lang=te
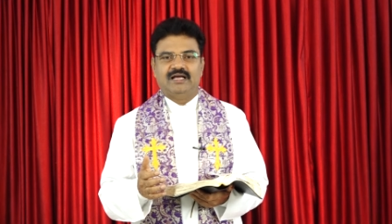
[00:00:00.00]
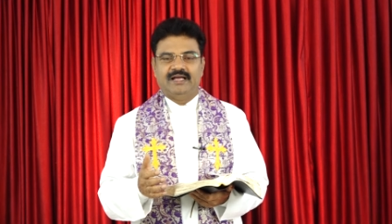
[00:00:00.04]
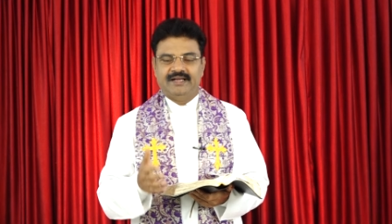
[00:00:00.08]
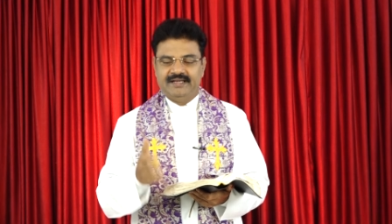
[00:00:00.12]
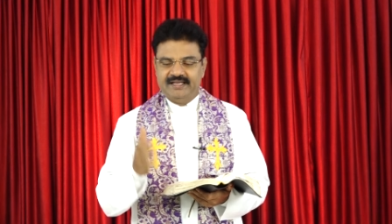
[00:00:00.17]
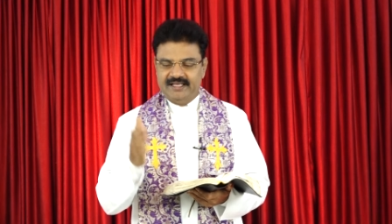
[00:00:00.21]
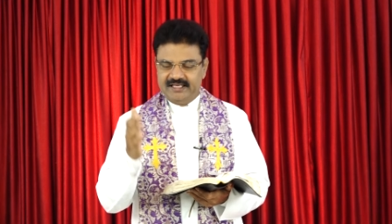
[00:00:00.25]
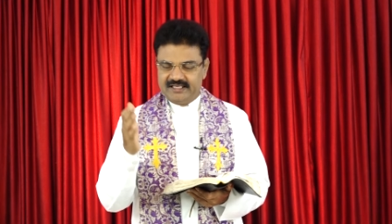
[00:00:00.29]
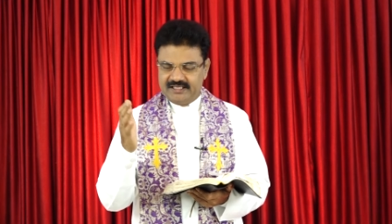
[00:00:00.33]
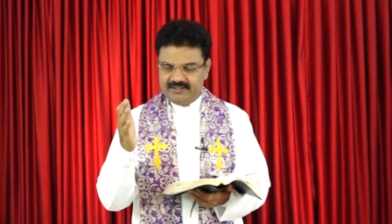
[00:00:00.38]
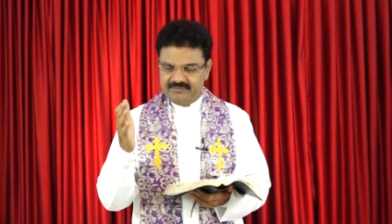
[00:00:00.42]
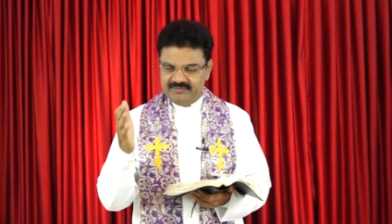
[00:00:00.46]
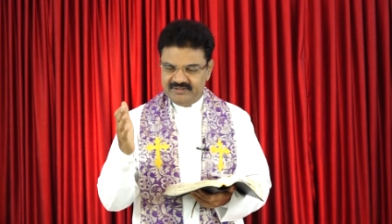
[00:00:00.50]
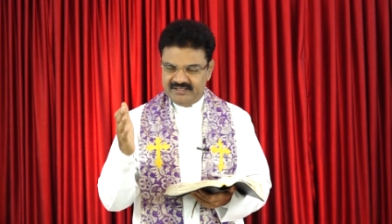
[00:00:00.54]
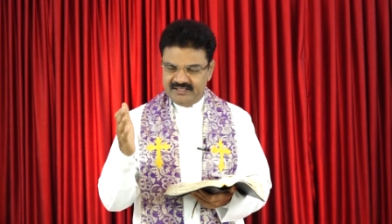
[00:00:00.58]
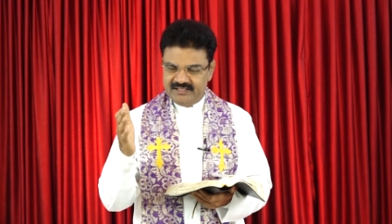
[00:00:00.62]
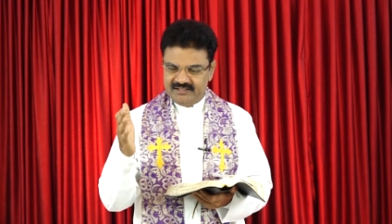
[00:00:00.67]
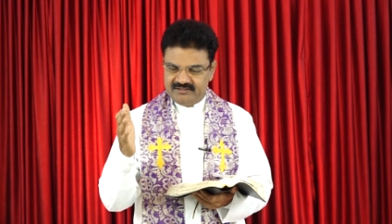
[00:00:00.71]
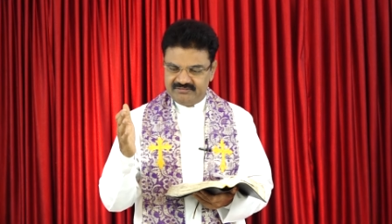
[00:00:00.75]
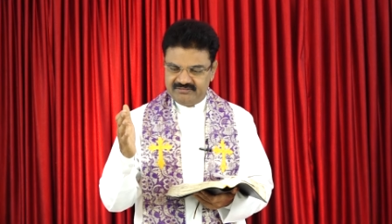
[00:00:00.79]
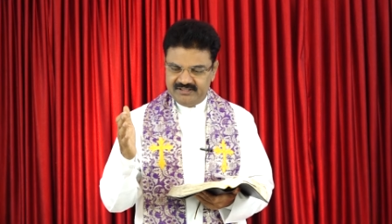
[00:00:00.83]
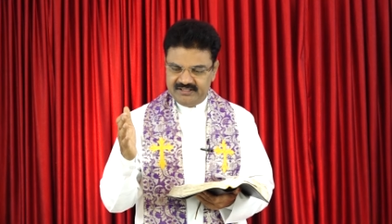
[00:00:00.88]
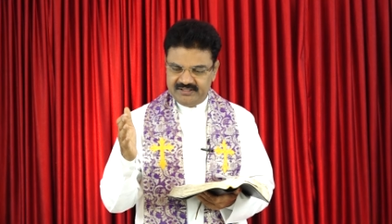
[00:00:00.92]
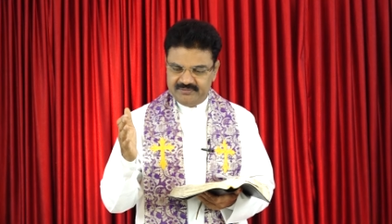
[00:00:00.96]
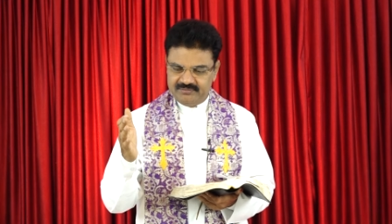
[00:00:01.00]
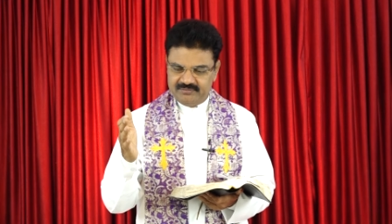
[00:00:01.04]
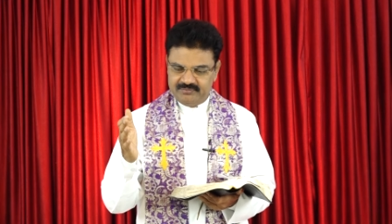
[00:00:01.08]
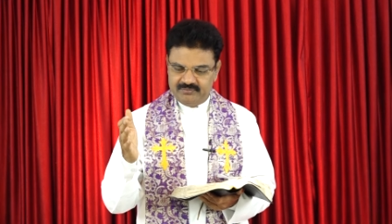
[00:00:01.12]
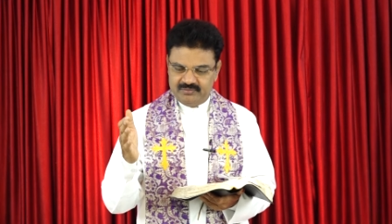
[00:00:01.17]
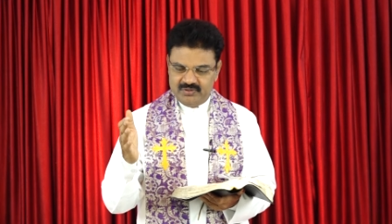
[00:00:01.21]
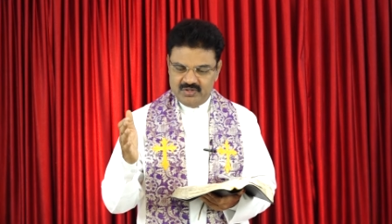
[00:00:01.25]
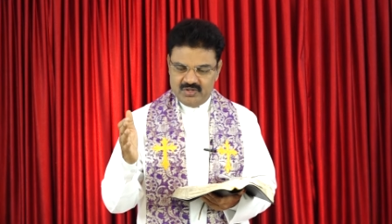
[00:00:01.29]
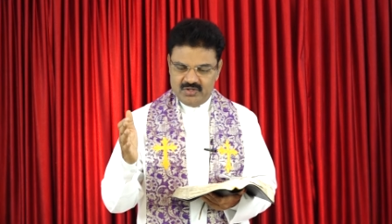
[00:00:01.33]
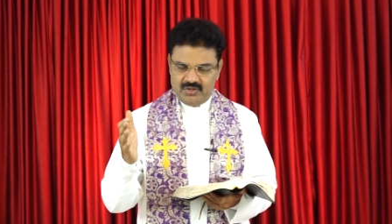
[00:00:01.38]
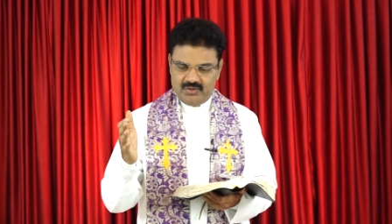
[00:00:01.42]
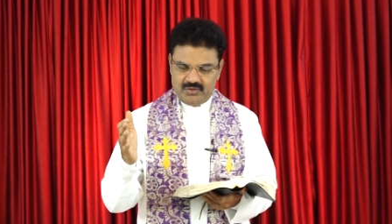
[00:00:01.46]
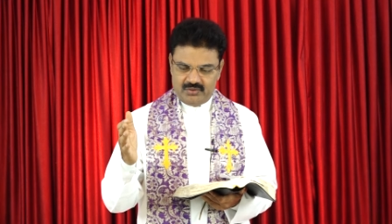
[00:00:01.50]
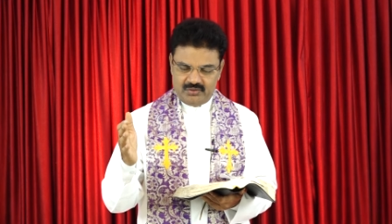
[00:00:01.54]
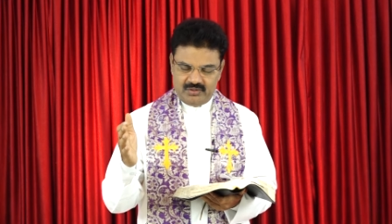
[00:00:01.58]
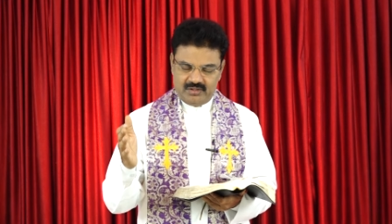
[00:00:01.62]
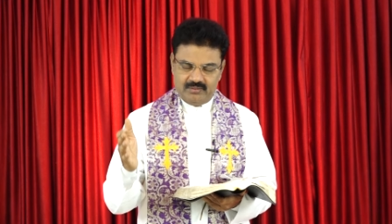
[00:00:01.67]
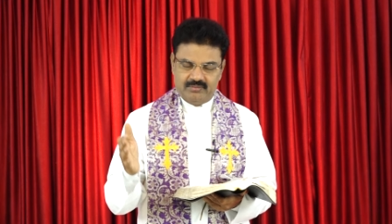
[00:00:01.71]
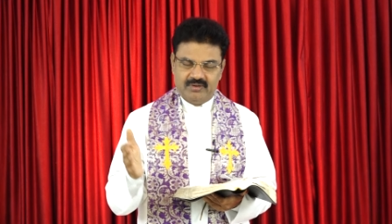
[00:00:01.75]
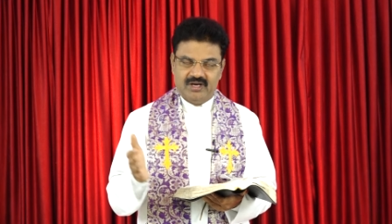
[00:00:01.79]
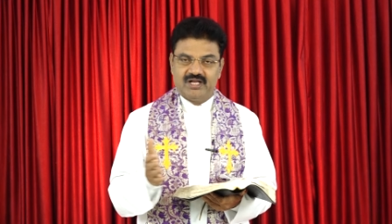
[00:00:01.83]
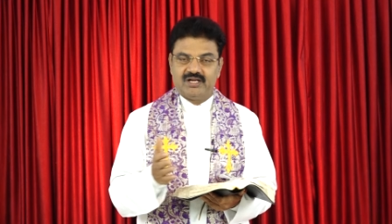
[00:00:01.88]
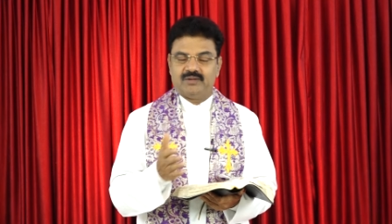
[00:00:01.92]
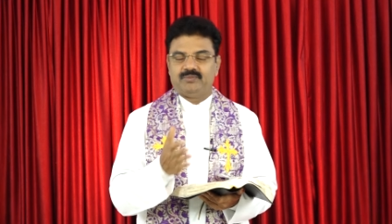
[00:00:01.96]
అనేకమైనటువంటి
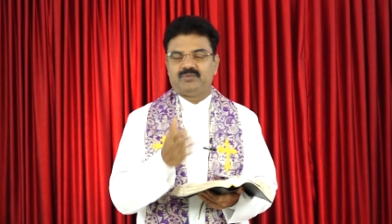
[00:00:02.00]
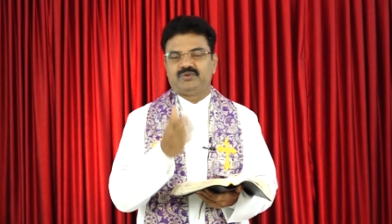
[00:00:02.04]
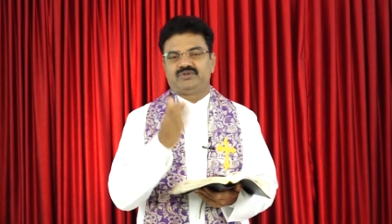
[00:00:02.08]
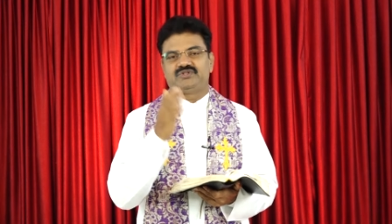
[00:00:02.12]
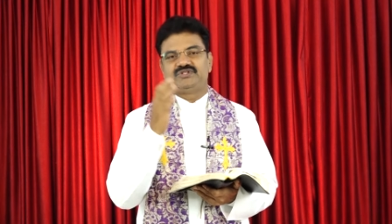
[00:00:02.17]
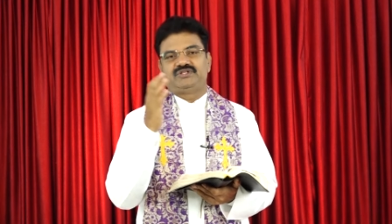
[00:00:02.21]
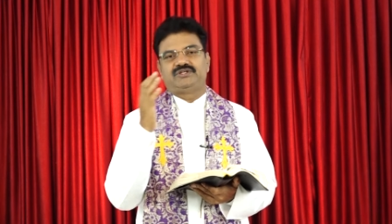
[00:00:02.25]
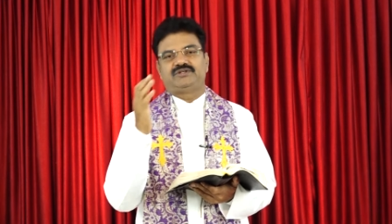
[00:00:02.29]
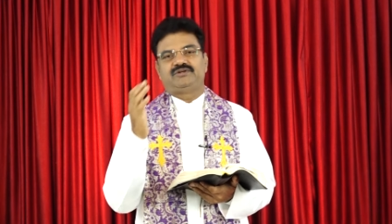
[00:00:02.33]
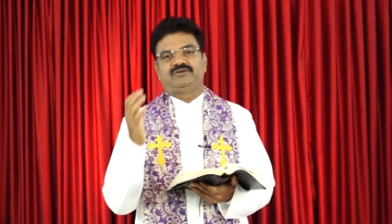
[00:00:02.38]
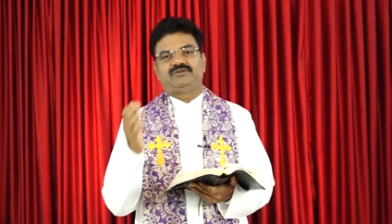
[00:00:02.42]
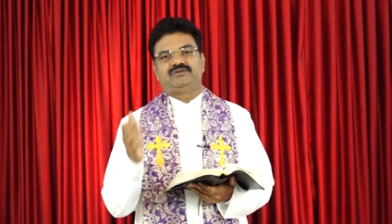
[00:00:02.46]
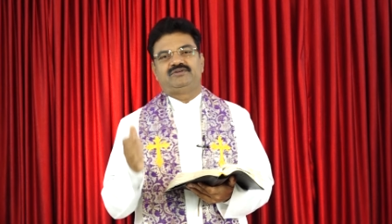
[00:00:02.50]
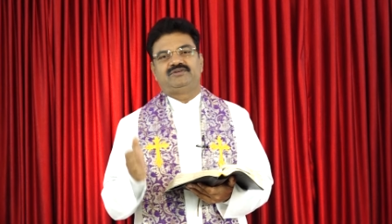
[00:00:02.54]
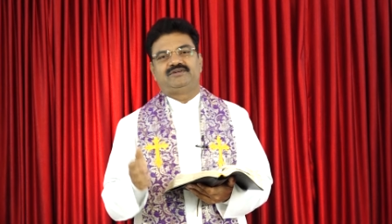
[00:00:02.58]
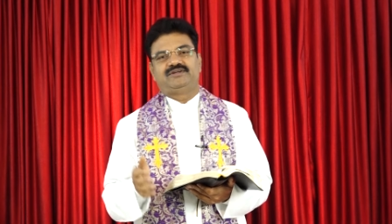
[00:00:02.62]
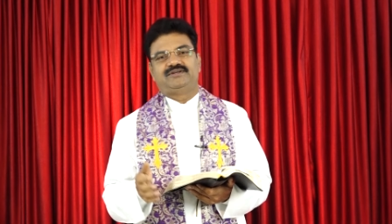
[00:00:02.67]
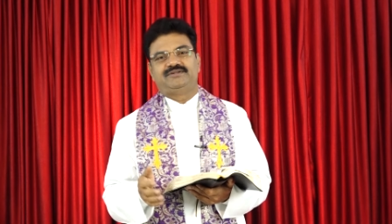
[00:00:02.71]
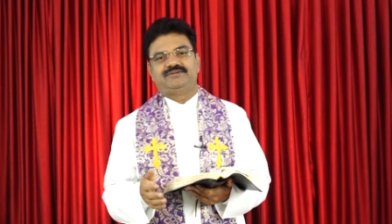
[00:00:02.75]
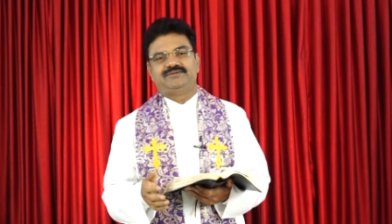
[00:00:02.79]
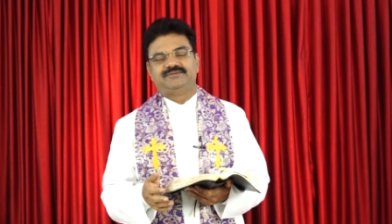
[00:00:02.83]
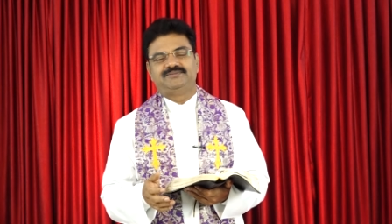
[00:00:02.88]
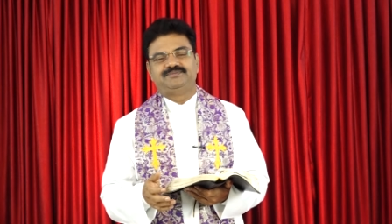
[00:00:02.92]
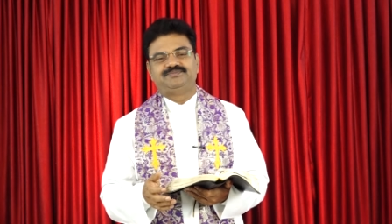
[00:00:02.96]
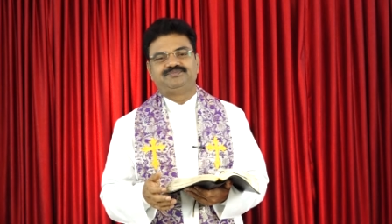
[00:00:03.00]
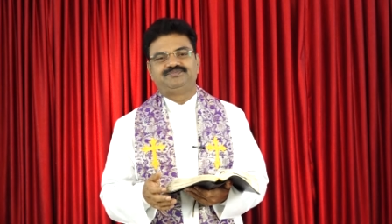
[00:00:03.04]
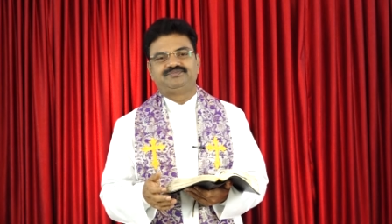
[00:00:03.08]
రుణభారపు చీకట్లు కాదు